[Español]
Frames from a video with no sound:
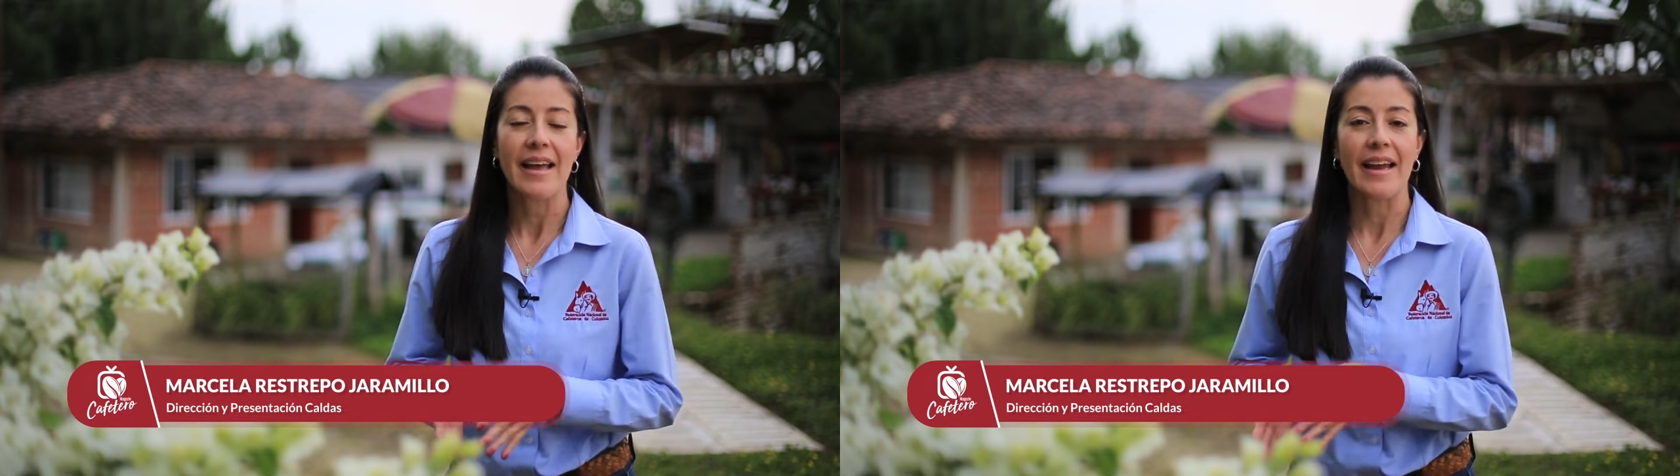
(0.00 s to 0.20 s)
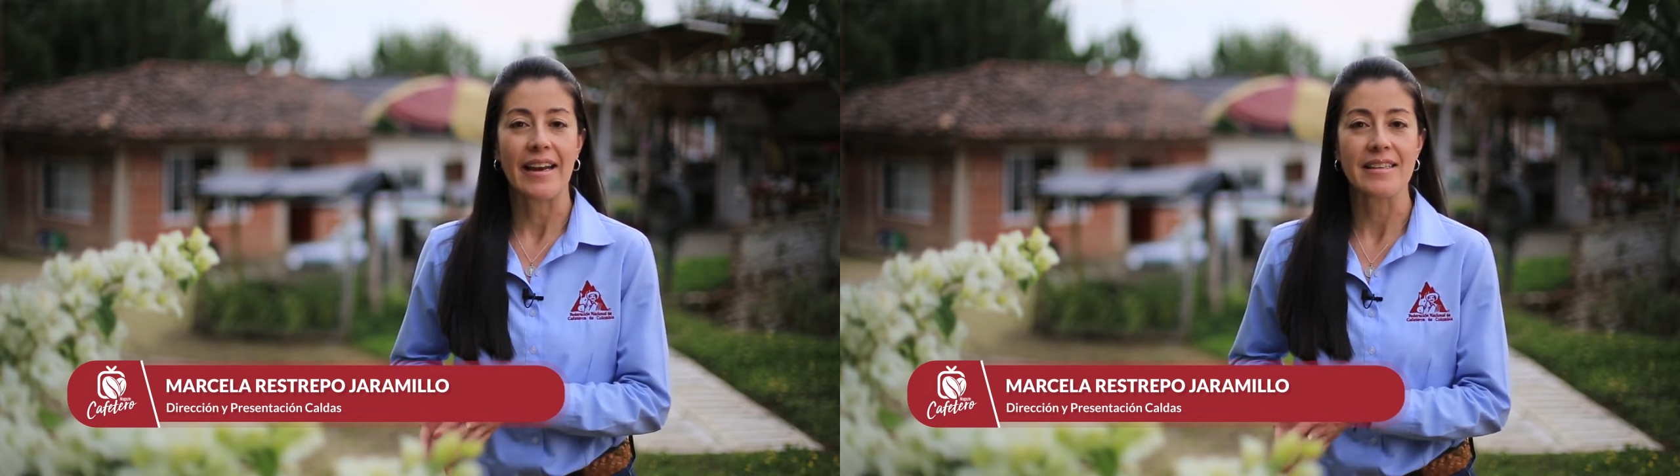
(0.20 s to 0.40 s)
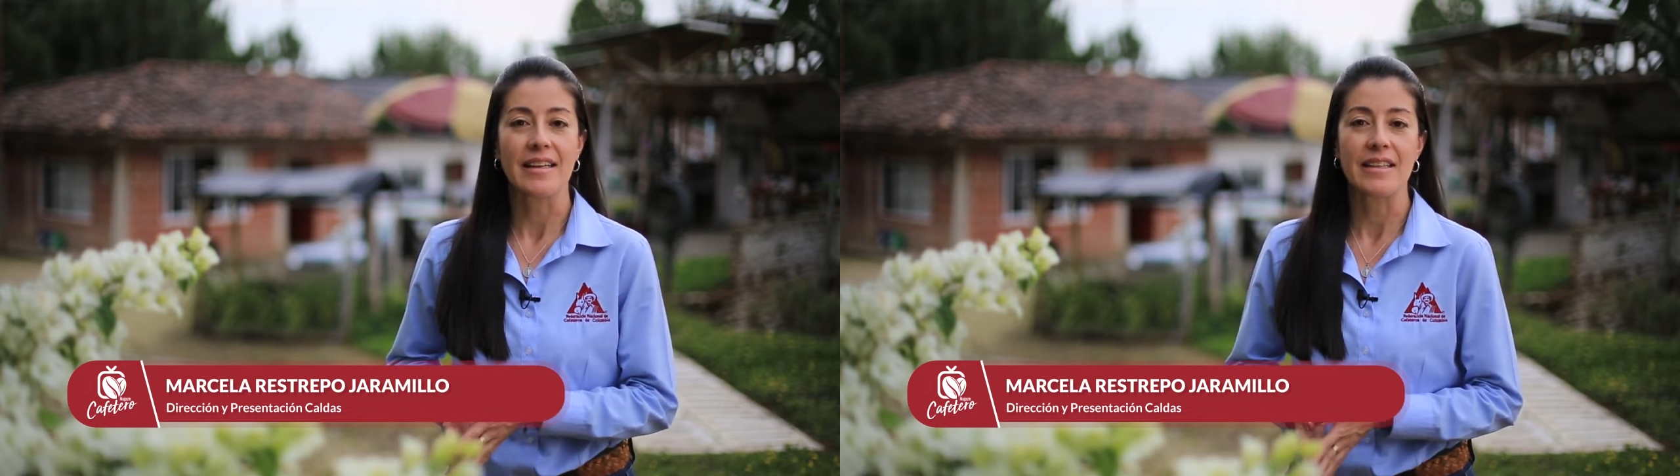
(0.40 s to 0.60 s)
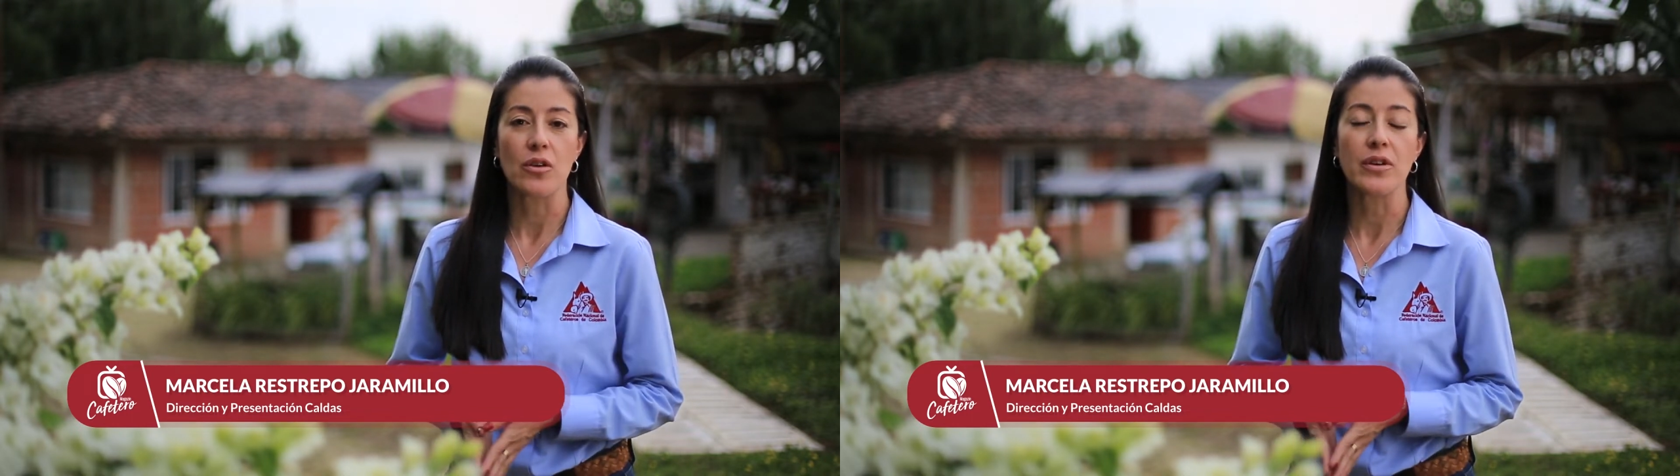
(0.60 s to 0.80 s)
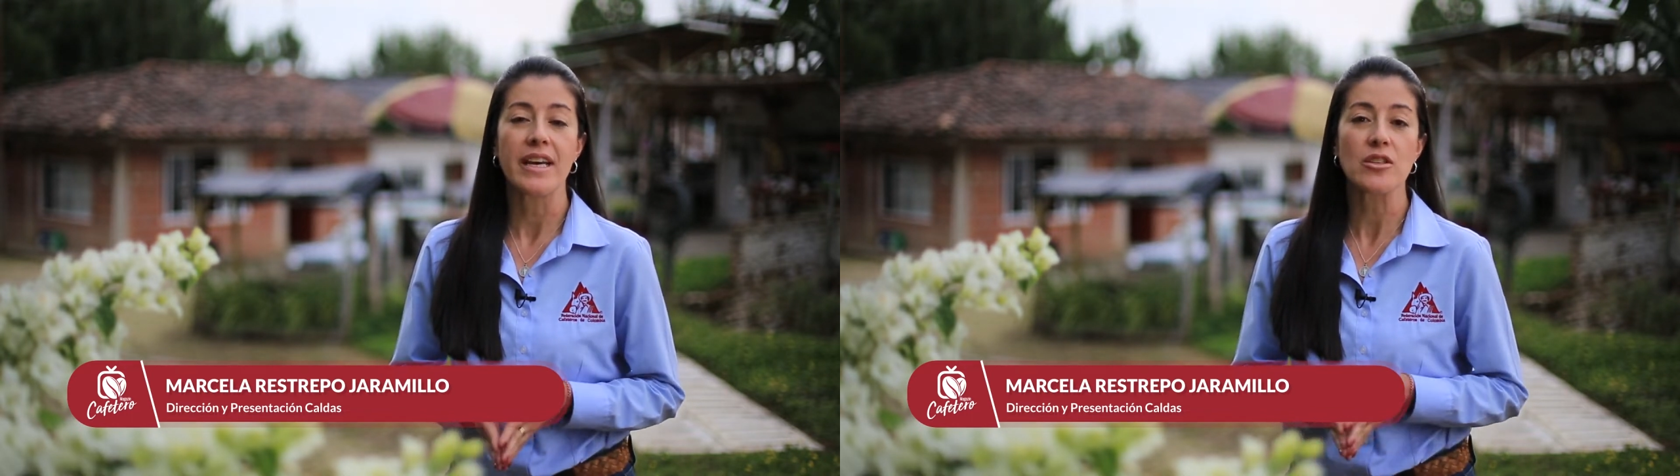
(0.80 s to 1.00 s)
en las
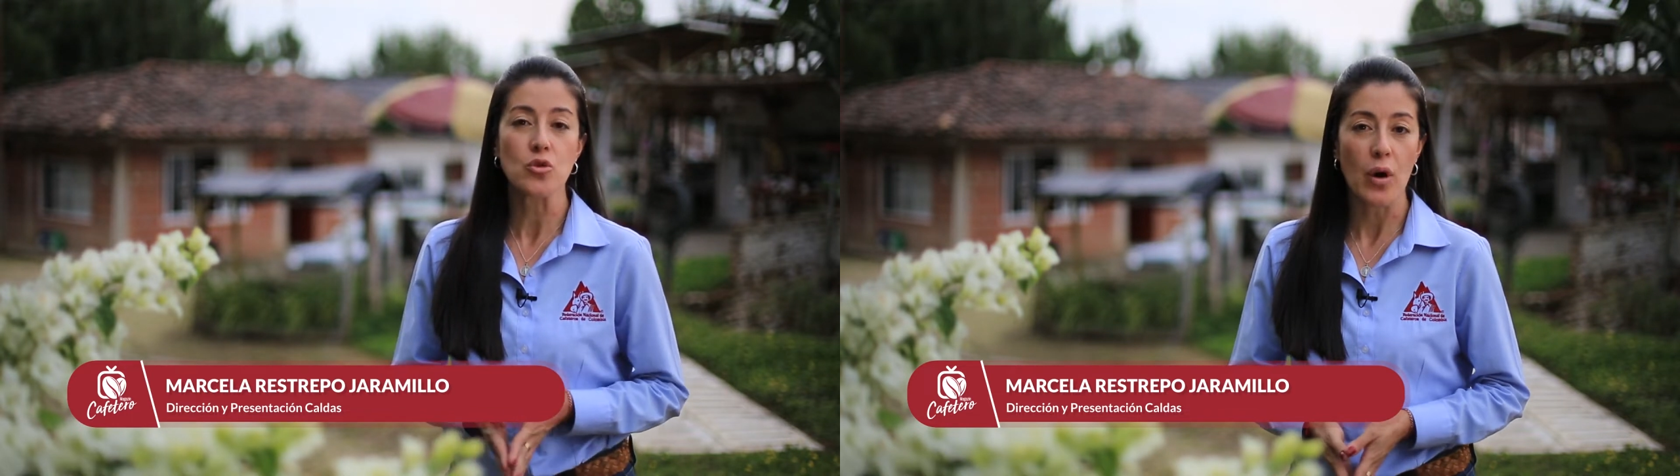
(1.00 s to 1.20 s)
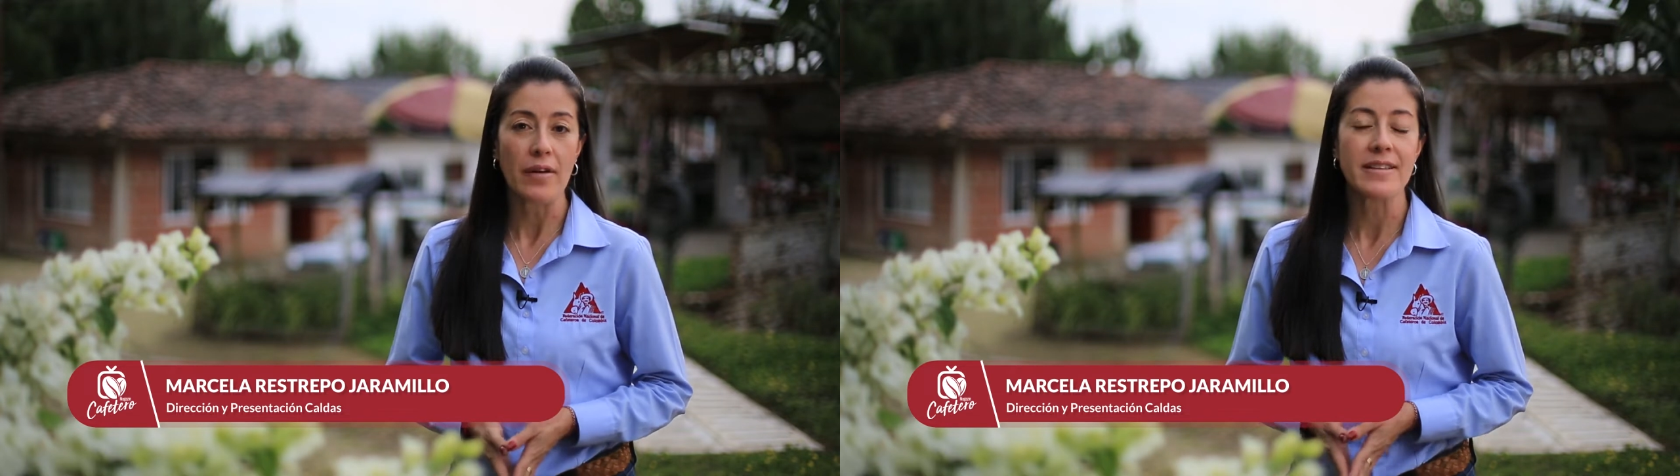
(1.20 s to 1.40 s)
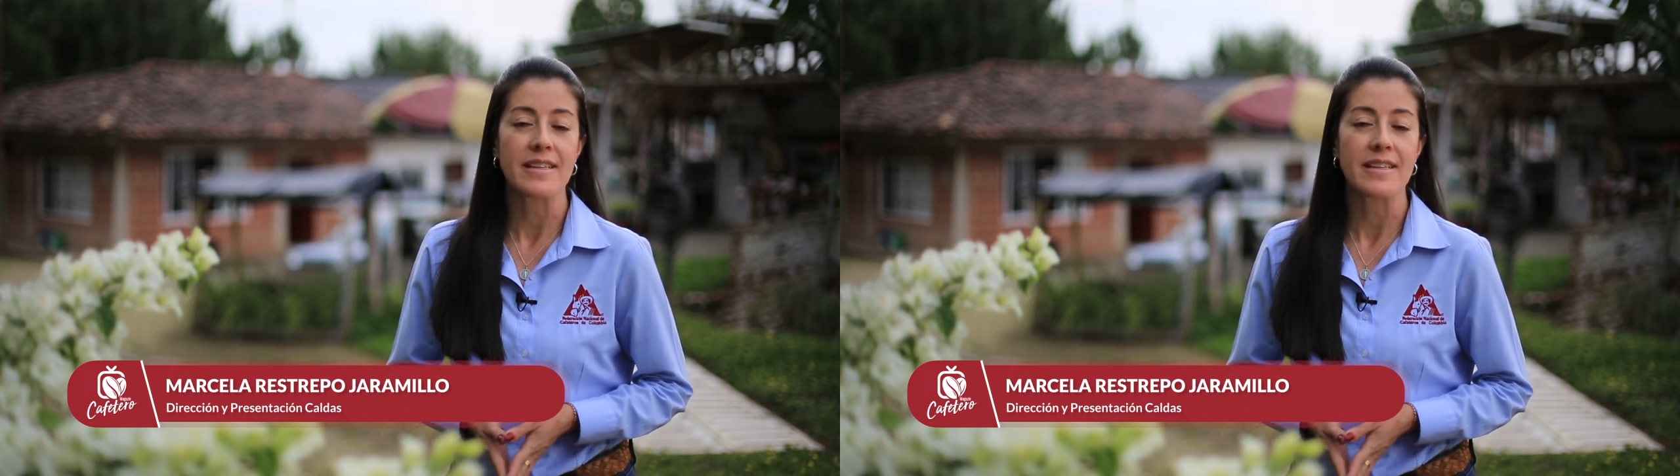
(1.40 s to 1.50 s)
categorías suaves,